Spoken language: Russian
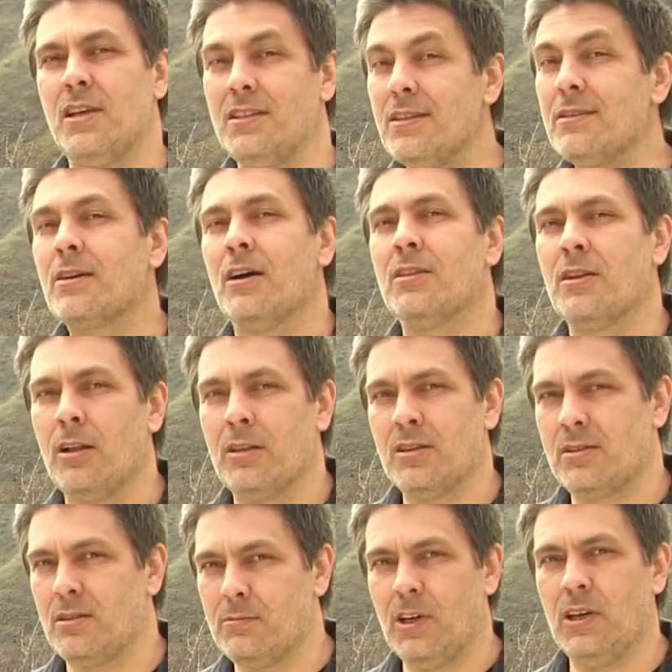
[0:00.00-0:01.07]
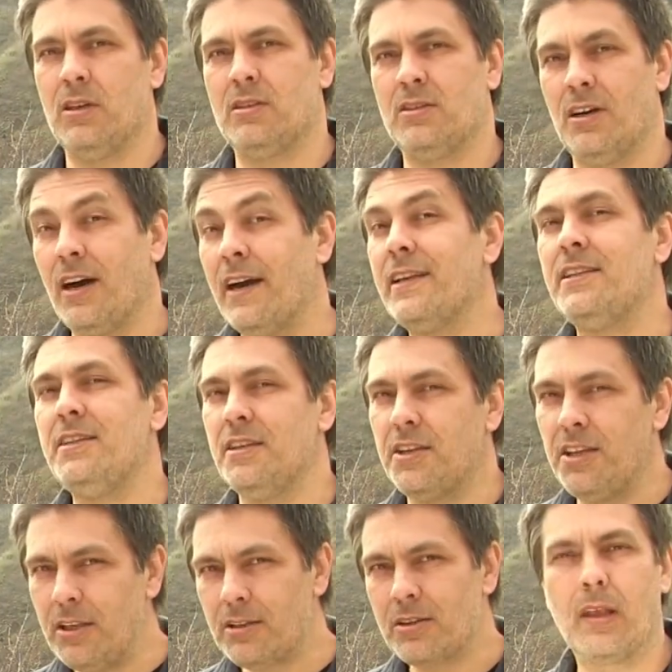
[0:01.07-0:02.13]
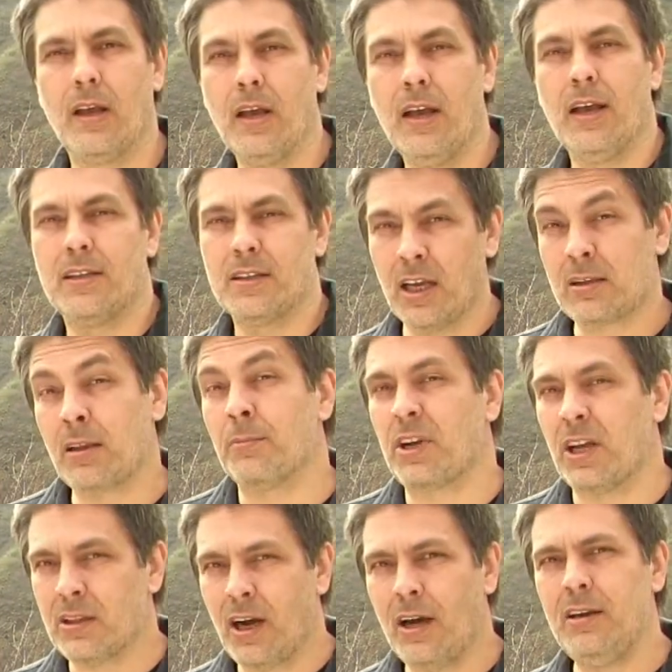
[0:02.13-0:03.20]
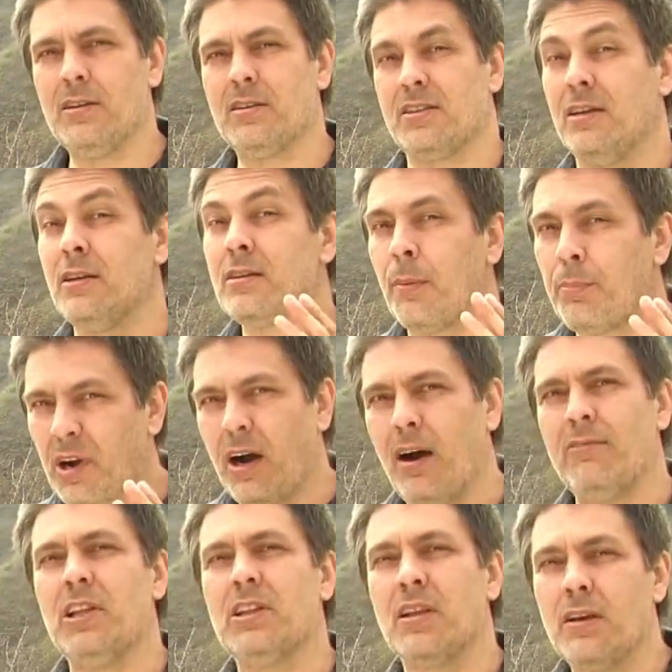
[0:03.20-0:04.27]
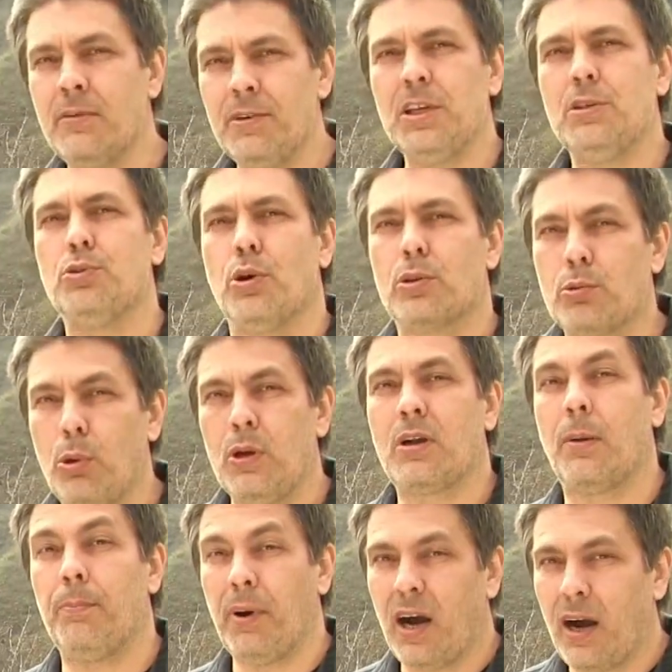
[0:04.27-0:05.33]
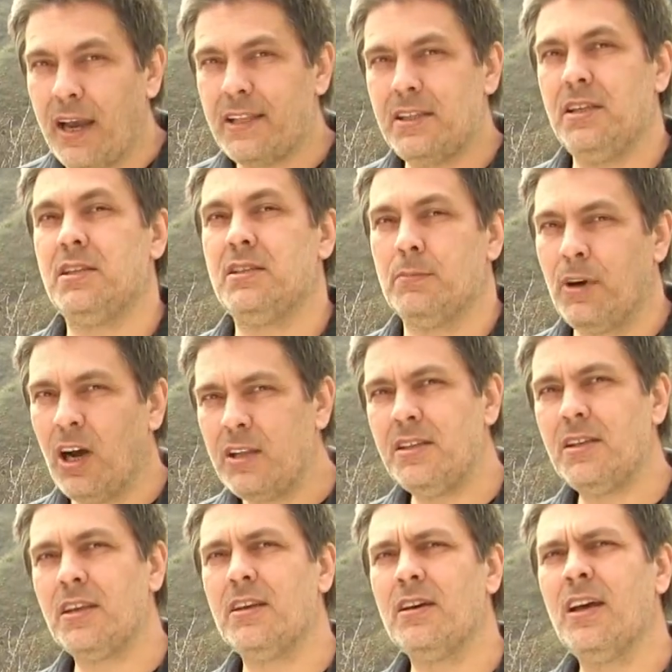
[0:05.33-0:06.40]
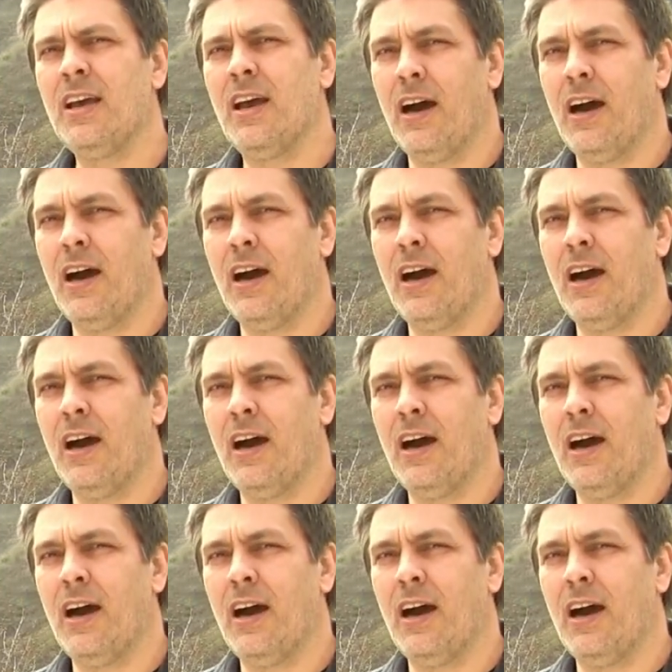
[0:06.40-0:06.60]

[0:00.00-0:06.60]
Один канал называется IT-гид – на этом канале целенаправленные видео только по IT-тематике,